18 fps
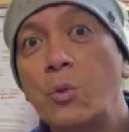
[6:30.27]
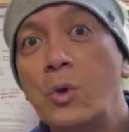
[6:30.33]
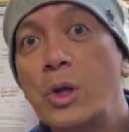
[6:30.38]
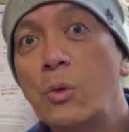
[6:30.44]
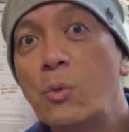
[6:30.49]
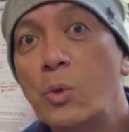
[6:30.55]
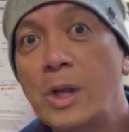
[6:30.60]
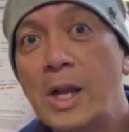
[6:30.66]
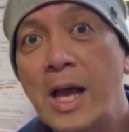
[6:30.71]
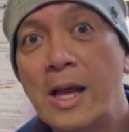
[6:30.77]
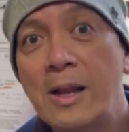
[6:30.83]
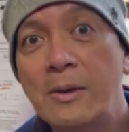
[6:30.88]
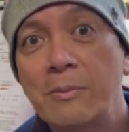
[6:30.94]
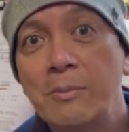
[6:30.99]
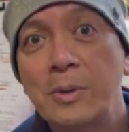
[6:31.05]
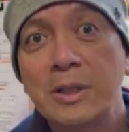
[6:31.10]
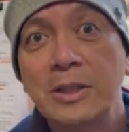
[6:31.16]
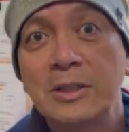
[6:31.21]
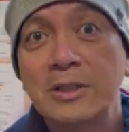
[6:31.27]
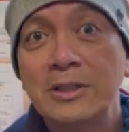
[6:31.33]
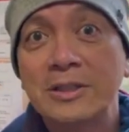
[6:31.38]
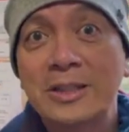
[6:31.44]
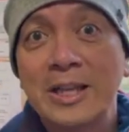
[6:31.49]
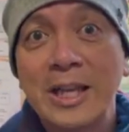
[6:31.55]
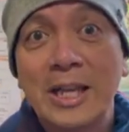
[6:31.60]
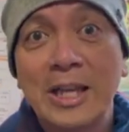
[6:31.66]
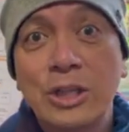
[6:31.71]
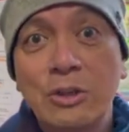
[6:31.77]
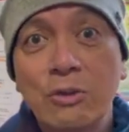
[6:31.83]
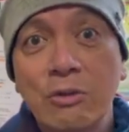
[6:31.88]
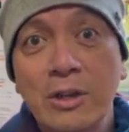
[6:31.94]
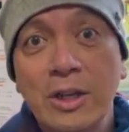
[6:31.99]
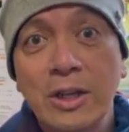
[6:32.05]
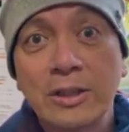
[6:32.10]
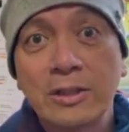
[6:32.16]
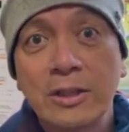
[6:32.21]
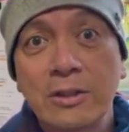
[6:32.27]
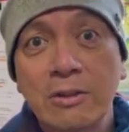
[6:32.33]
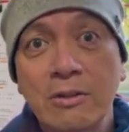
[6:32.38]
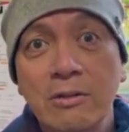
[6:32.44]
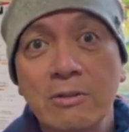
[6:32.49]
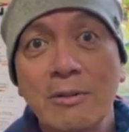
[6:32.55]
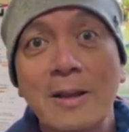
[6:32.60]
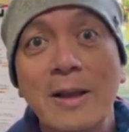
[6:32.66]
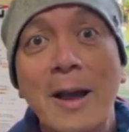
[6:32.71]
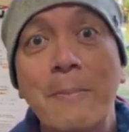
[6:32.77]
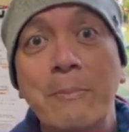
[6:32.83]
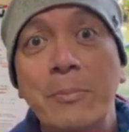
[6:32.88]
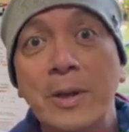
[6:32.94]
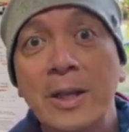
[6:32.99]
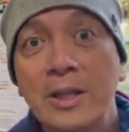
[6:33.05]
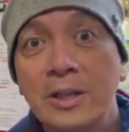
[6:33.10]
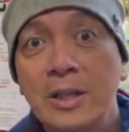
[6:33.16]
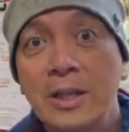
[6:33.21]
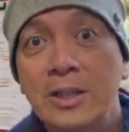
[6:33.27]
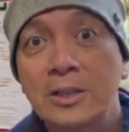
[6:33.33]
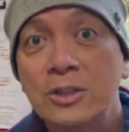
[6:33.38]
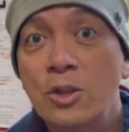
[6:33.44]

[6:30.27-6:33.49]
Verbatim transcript: will will I'll be telling you later on, apprentice.